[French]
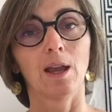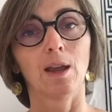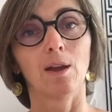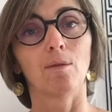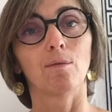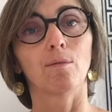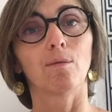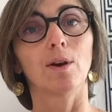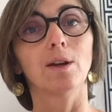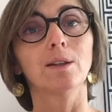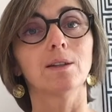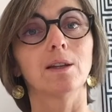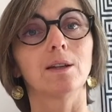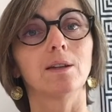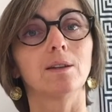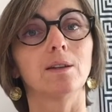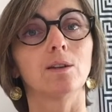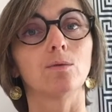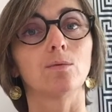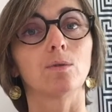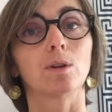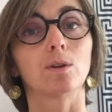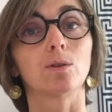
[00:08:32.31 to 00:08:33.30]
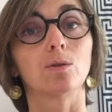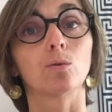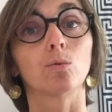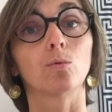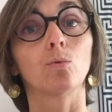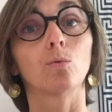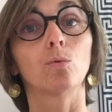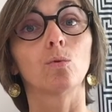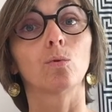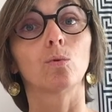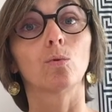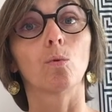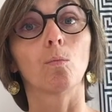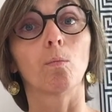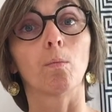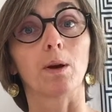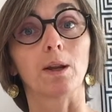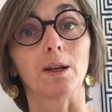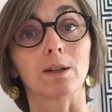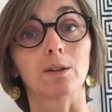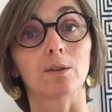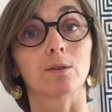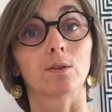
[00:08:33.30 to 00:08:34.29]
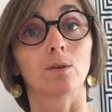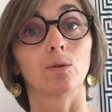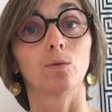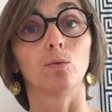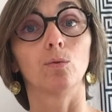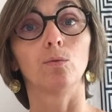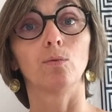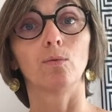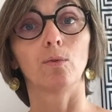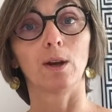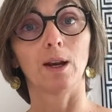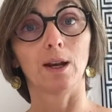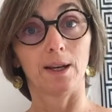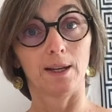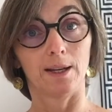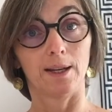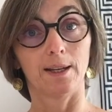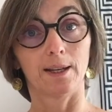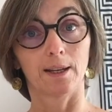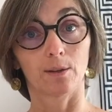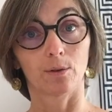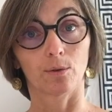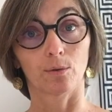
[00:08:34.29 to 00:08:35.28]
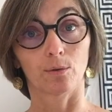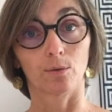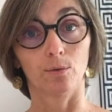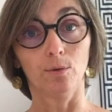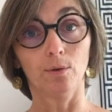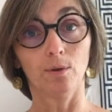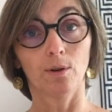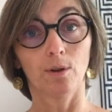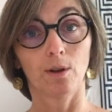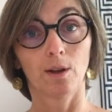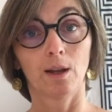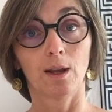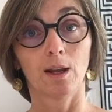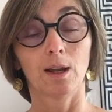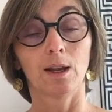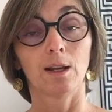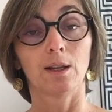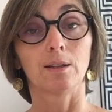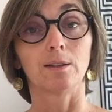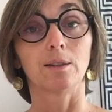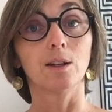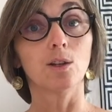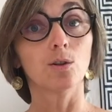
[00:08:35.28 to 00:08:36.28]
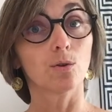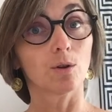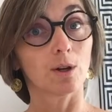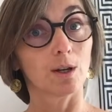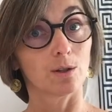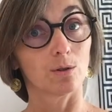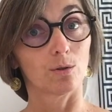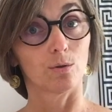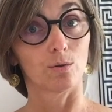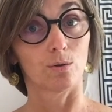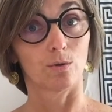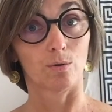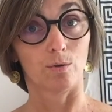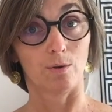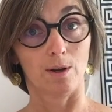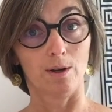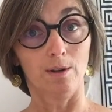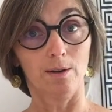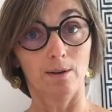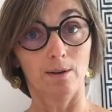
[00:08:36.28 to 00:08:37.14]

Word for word: Face à une situation complexe, nouvelle, inattendue, si je reste serein,